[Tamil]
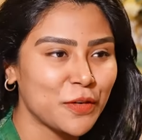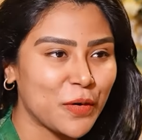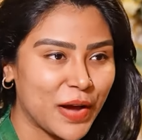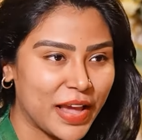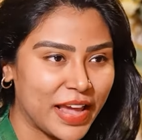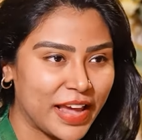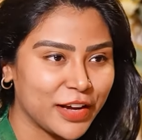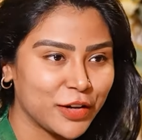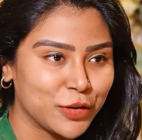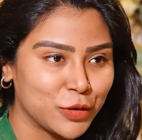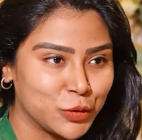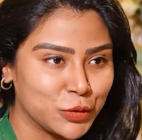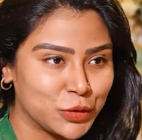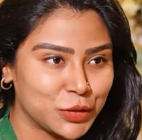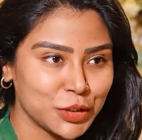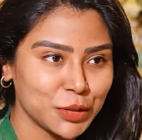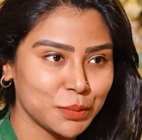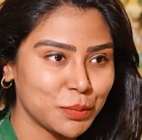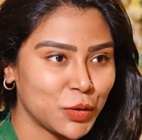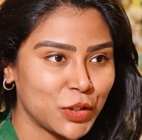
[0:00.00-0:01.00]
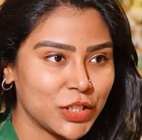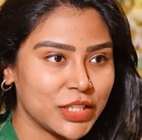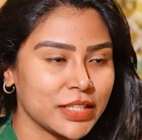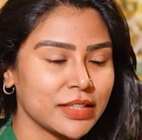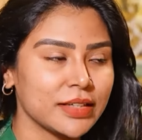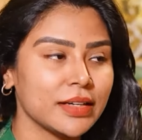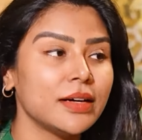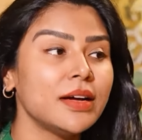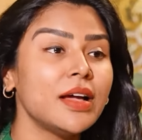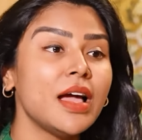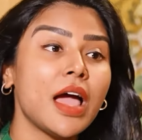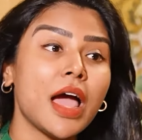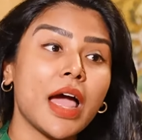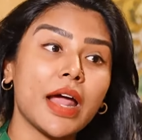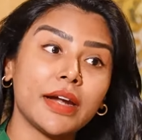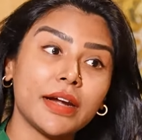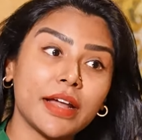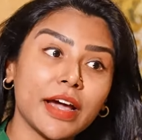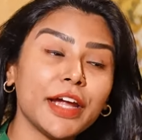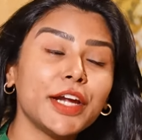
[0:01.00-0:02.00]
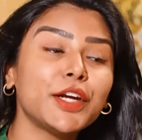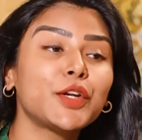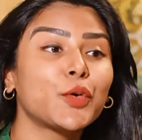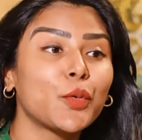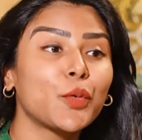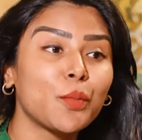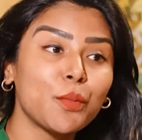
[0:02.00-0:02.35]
ஃபார் ஹேர் க்ரோத் புரியுதுங்களா அண்ட் டயட்